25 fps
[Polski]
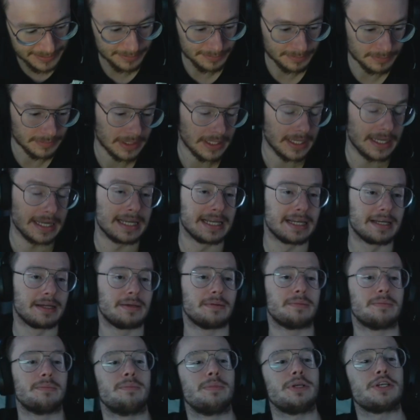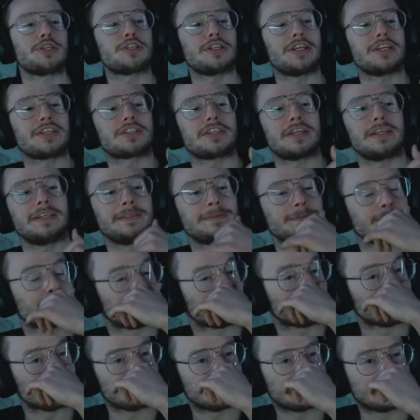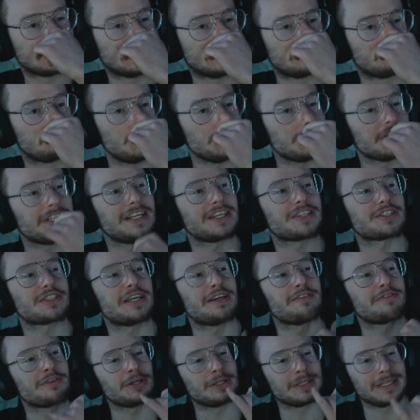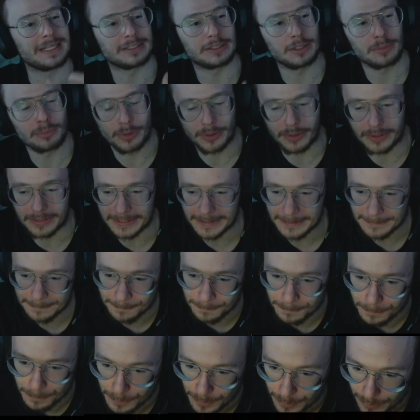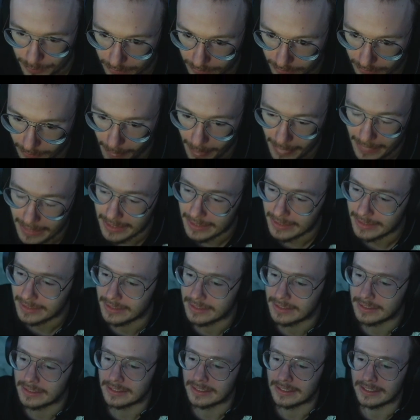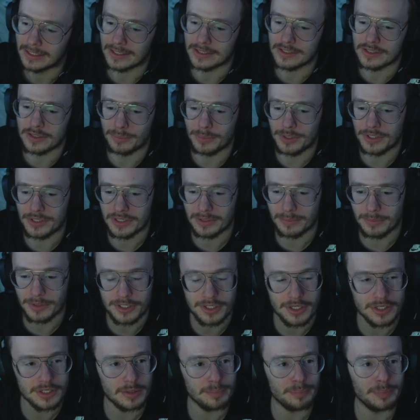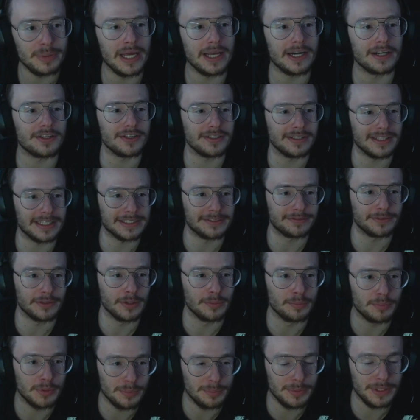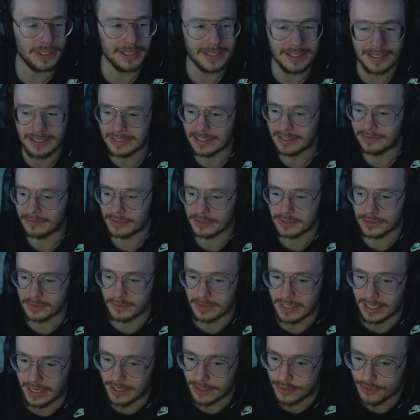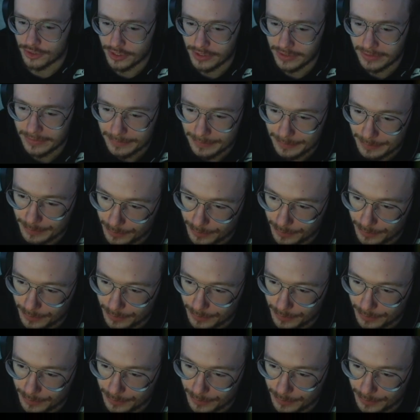Ufy, daj ja ogóle... Myślę, że. A. Myślę, że Ebrona to boli. Osobiście myślę, że pierdzi na swoją publikę, a nawet nią gardzi.